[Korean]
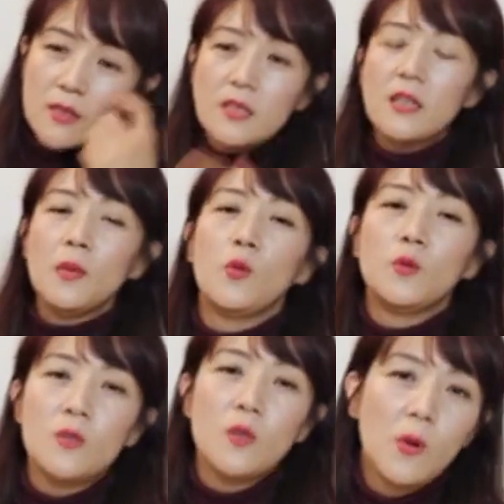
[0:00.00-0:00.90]
세상의
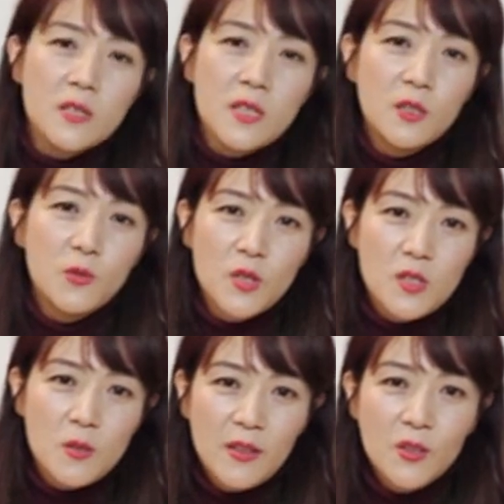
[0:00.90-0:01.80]
모든 영어책을
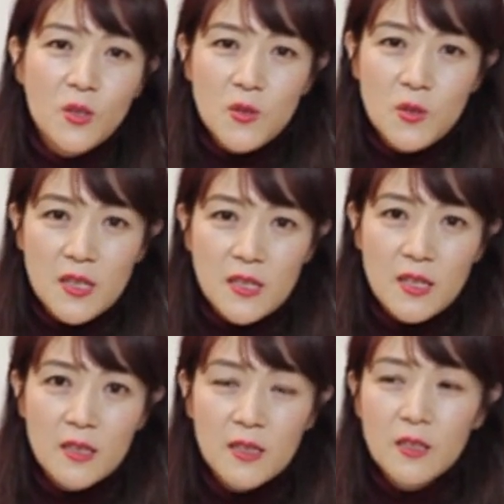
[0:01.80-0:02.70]
위해서
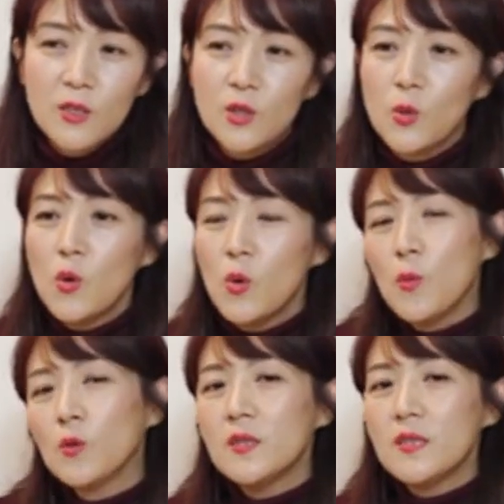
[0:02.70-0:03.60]
만들어졌다라 그리고
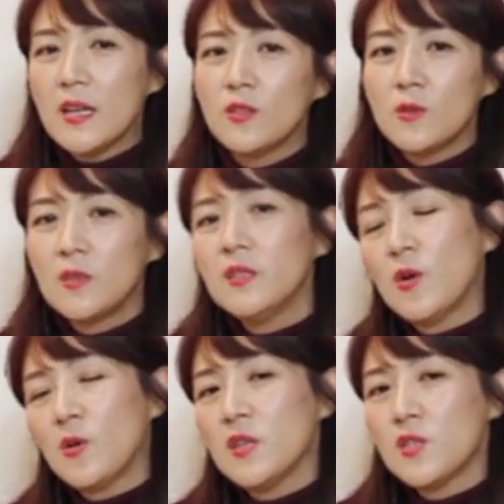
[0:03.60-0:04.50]
모든 단어들을
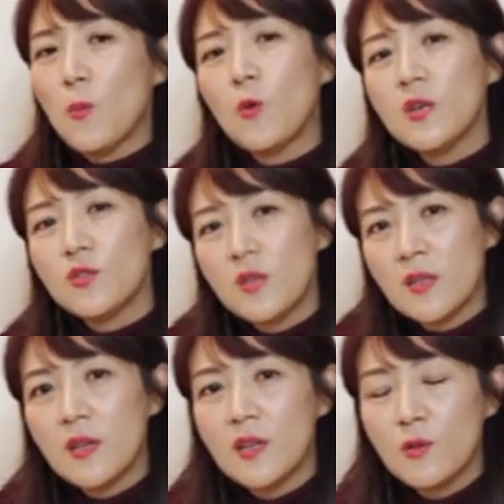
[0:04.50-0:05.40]
여기에 접목할 수
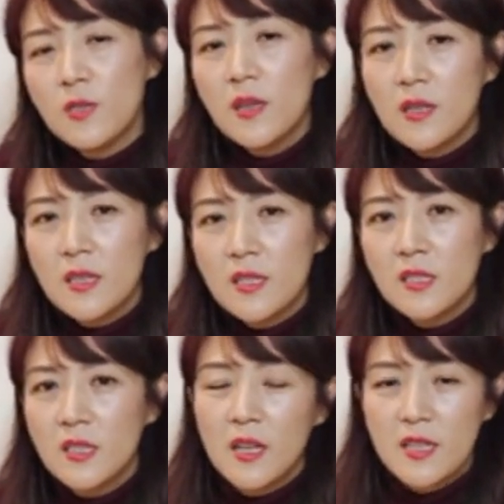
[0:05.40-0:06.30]
있다라고
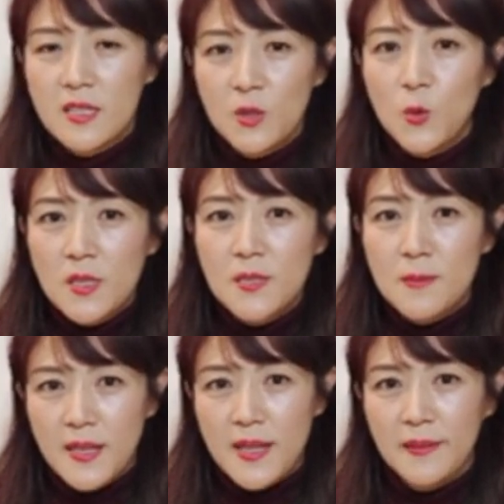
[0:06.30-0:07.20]
생각하시는 게 가장
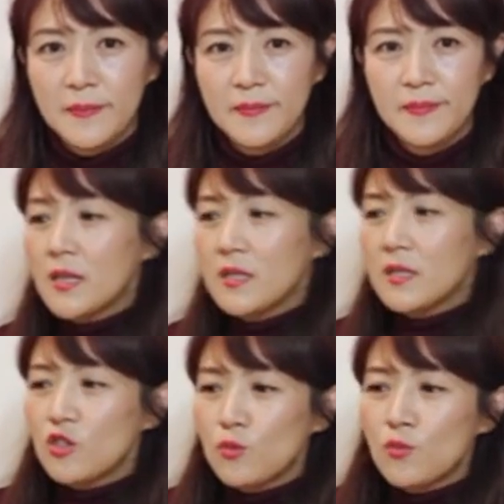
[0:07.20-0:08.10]
좋겠습니다.
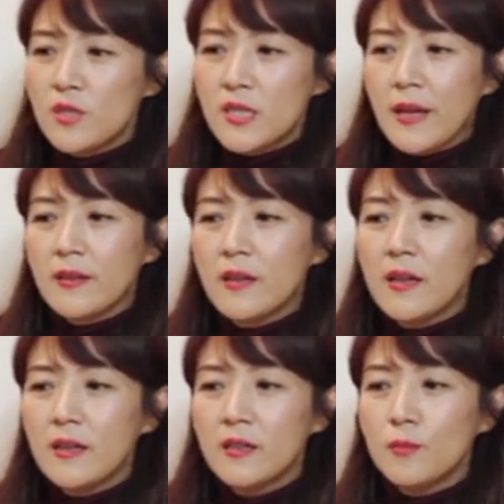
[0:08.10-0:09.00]
쉽지
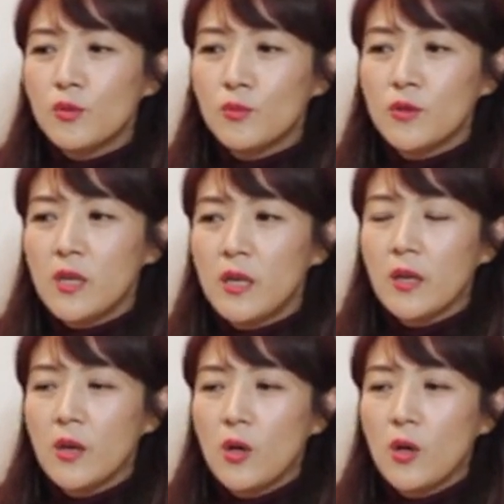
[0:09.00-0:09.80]
않다라는 부분이